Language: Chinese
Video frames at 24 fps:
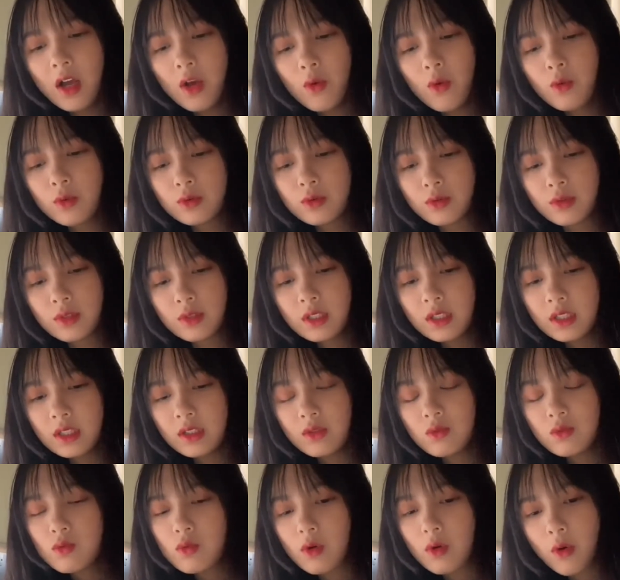我觉得以
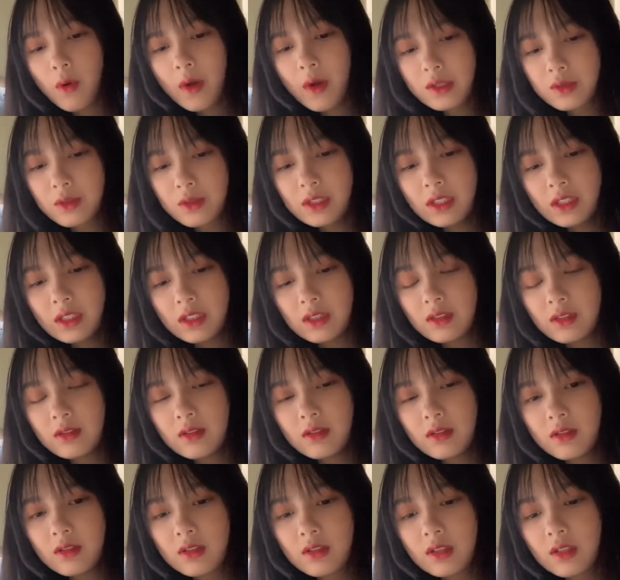我化妆的
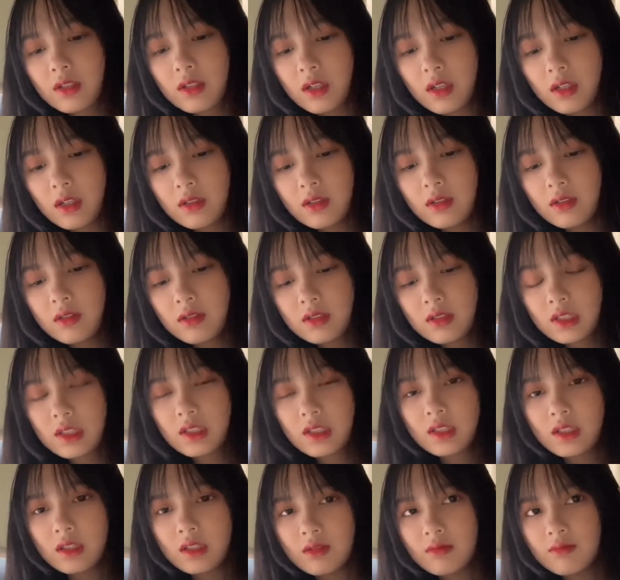这个这
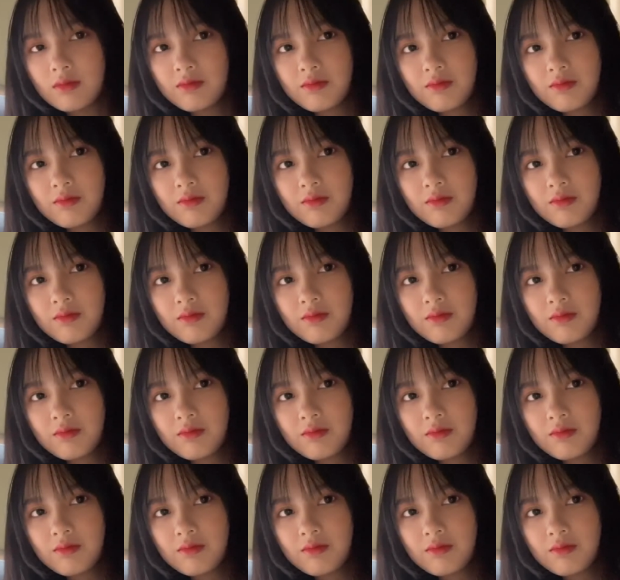个